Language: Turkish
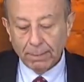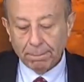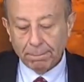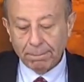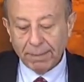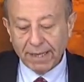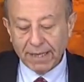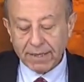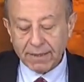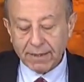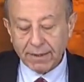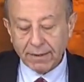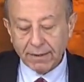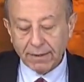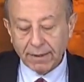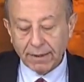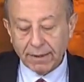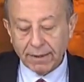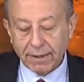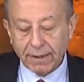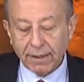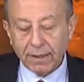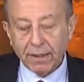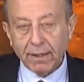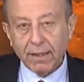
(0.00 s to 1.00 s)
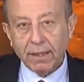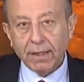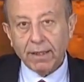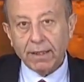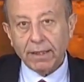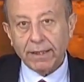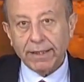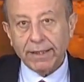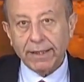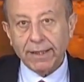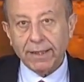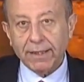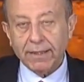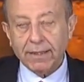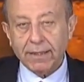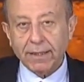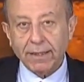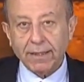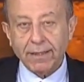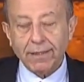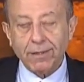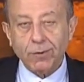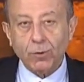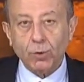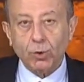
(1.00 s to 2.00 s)
Benzinde de
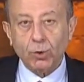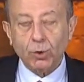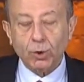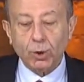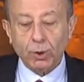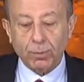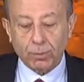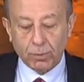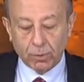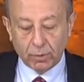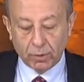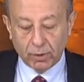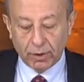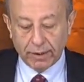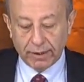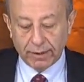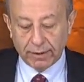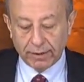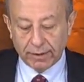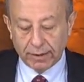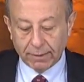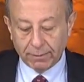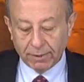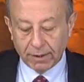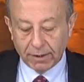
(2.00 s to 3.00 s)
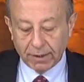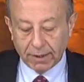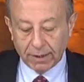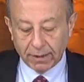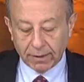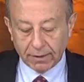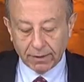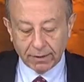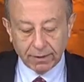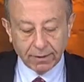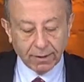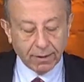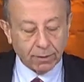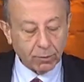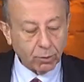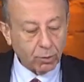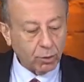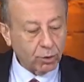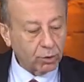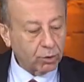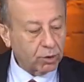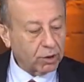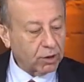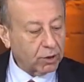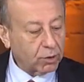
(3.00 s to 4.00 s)
58 kuruşun indirimin ardından
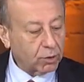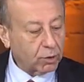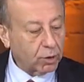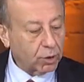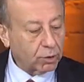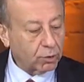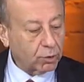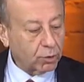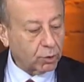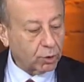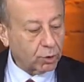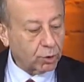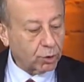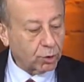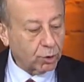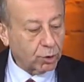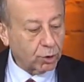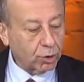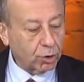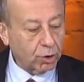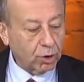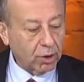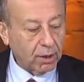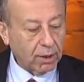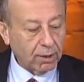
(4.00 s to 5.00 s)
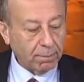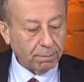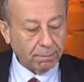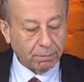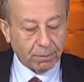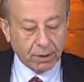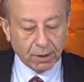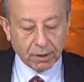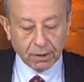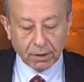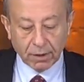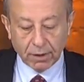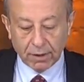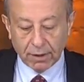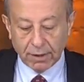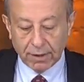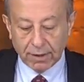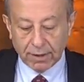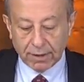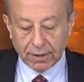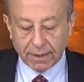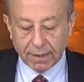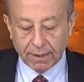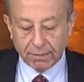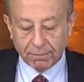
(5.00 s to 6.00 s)
dün 44 kuruşluk bir
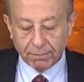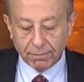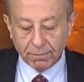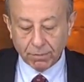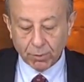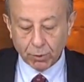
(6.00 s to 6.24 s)
zam